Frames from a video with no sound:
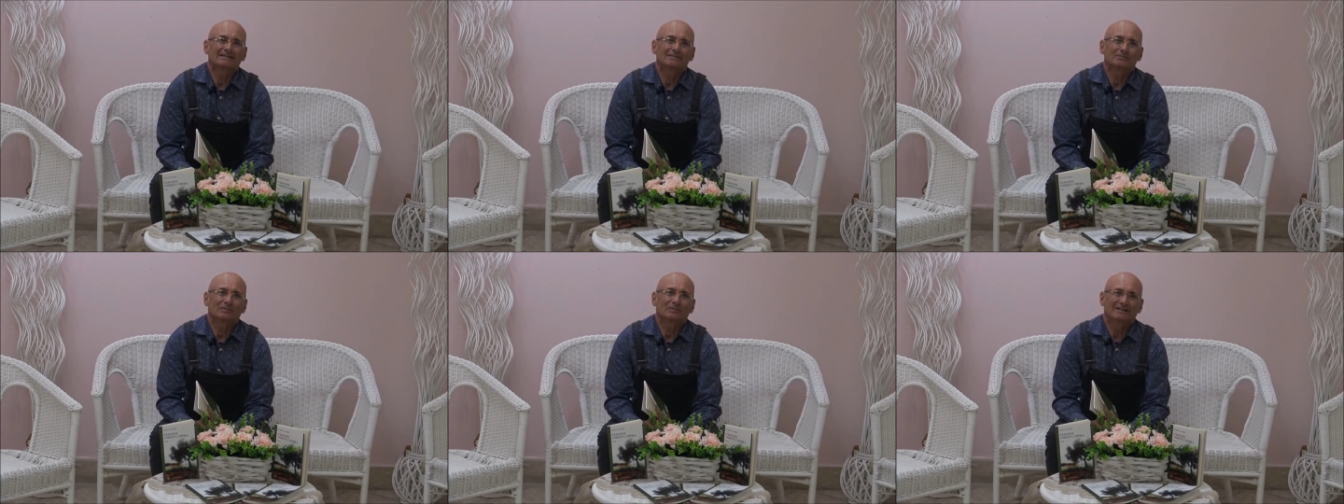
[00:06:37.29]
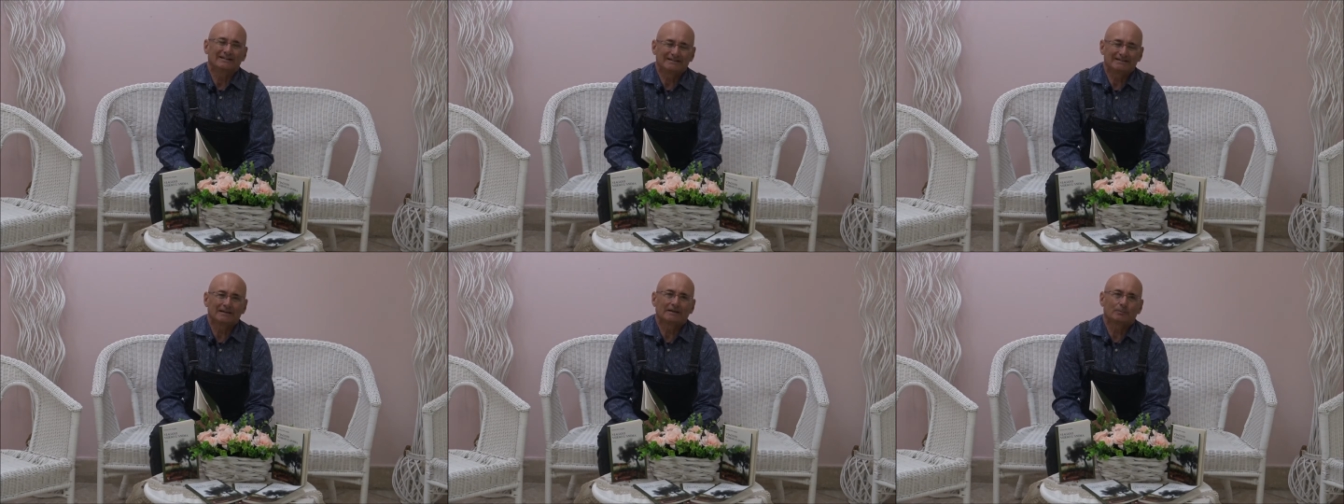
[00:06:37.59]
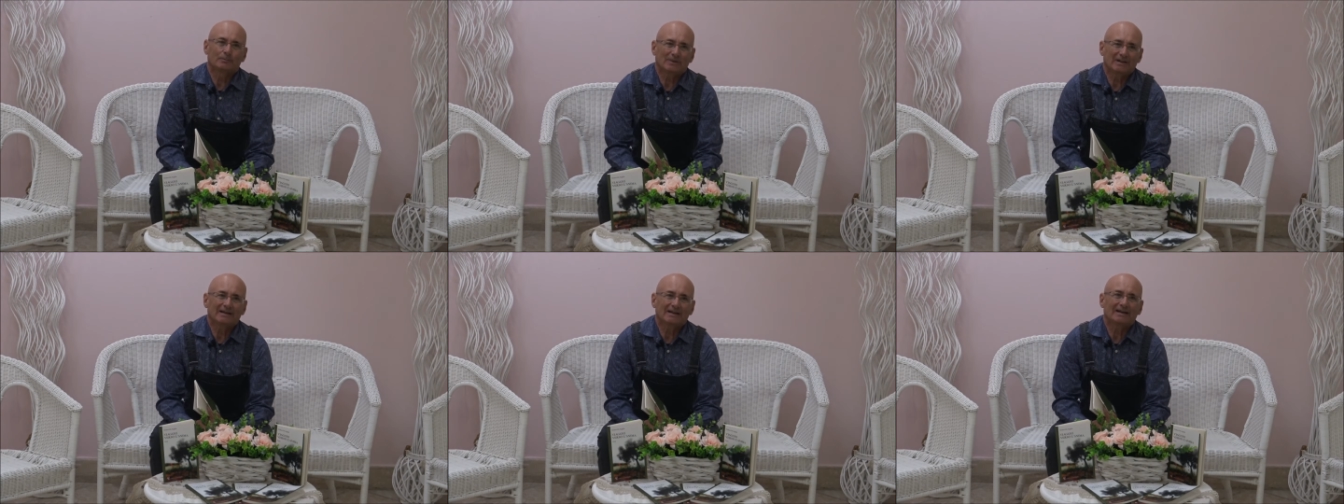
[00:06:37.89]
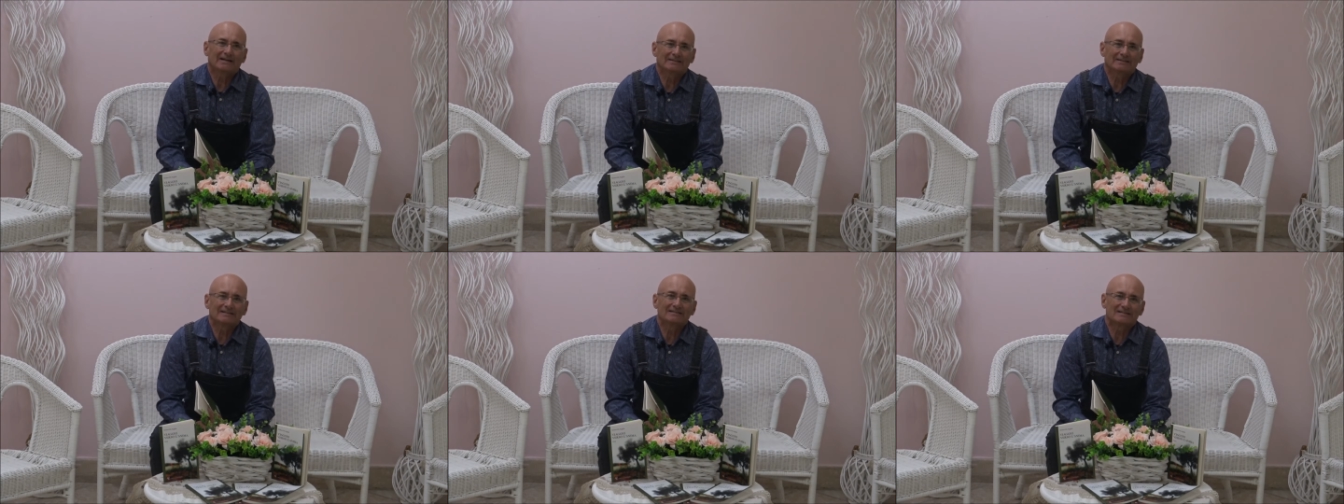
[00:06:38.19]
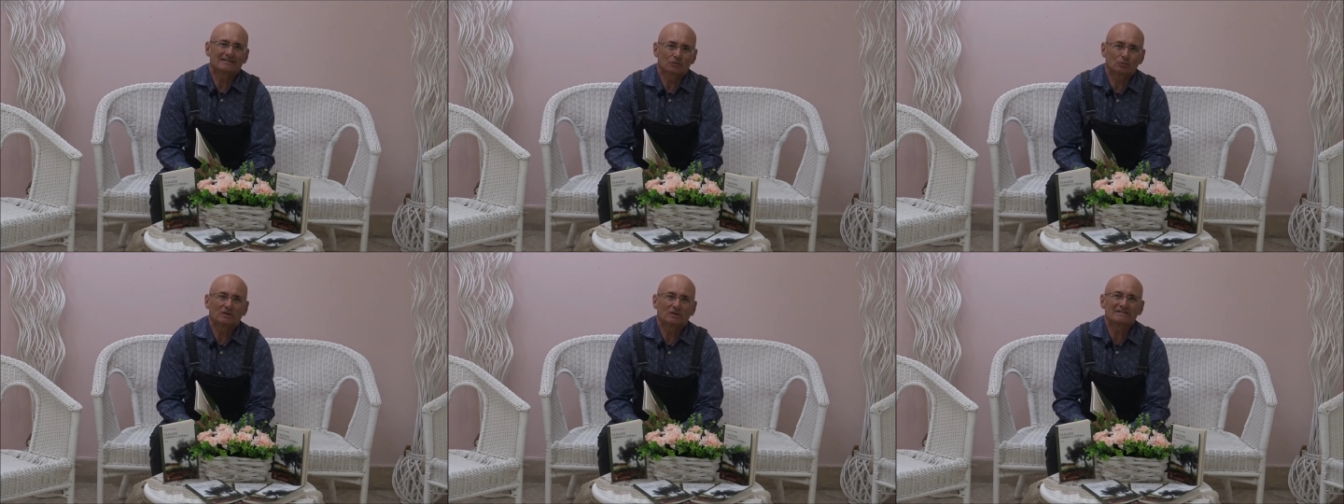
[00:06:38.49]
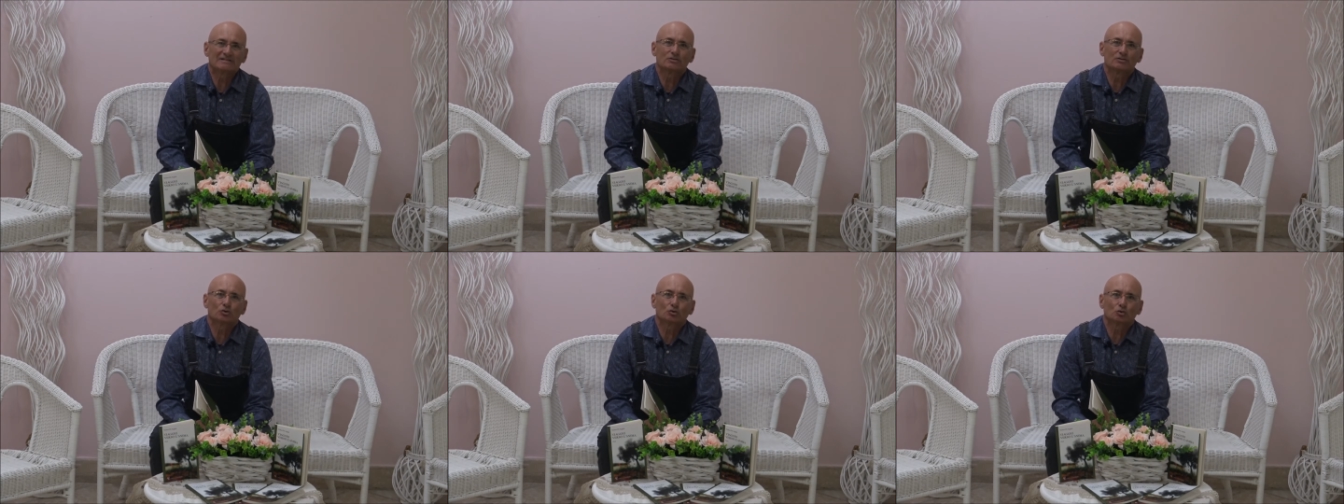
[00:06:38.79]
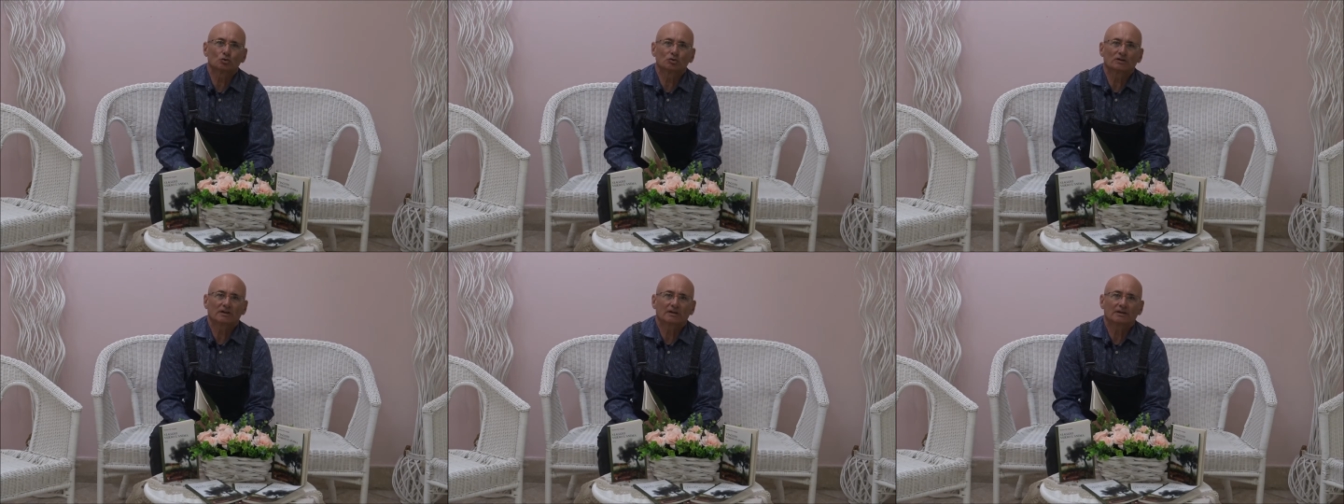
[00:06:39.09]
determinate
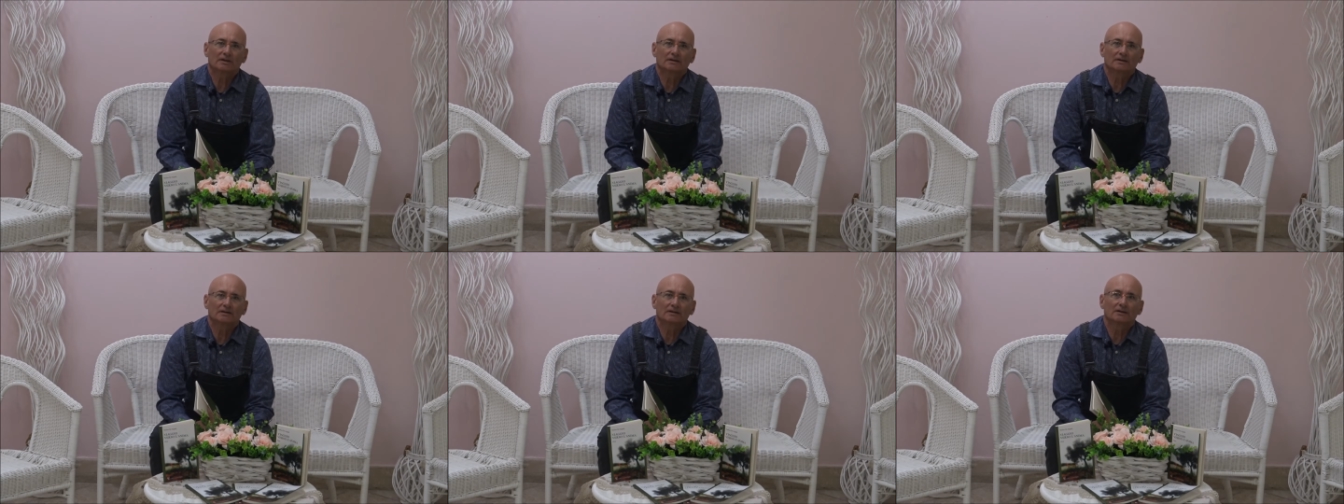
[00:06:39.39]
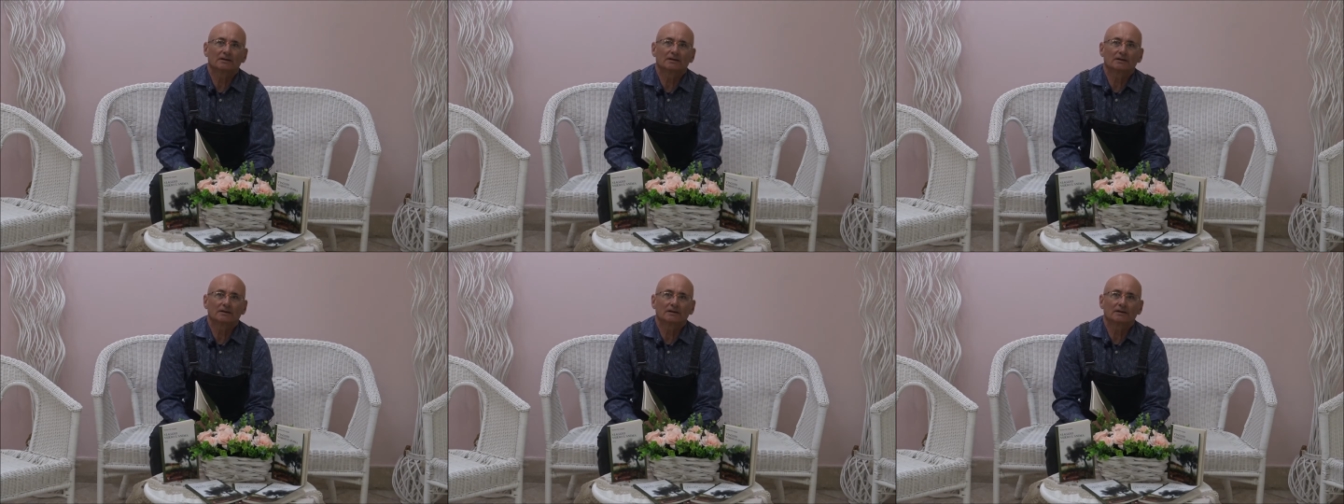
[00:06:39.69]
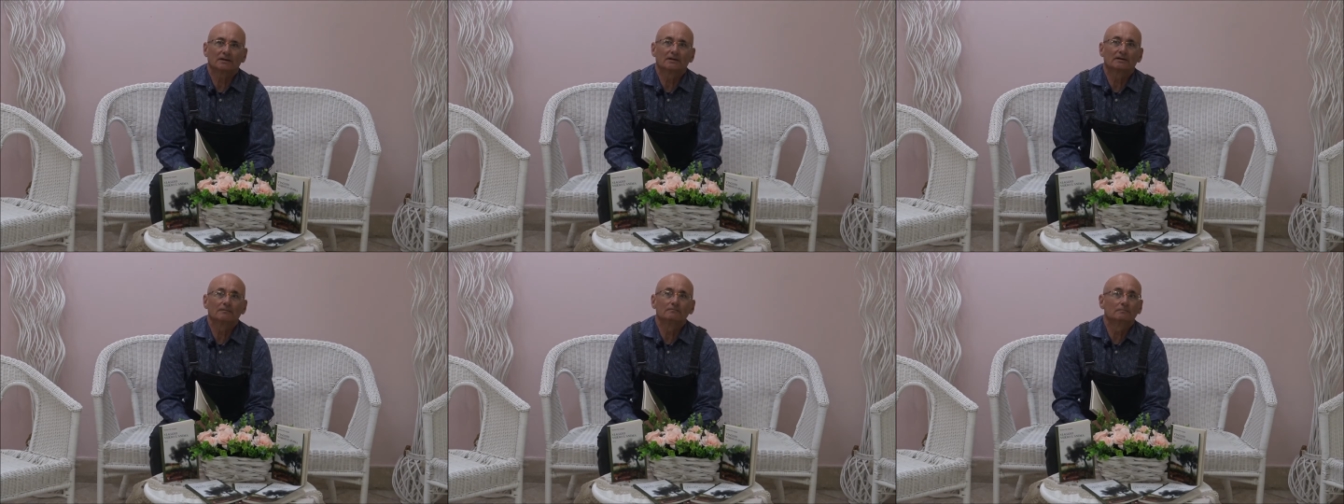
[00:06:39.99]
situazioni eh,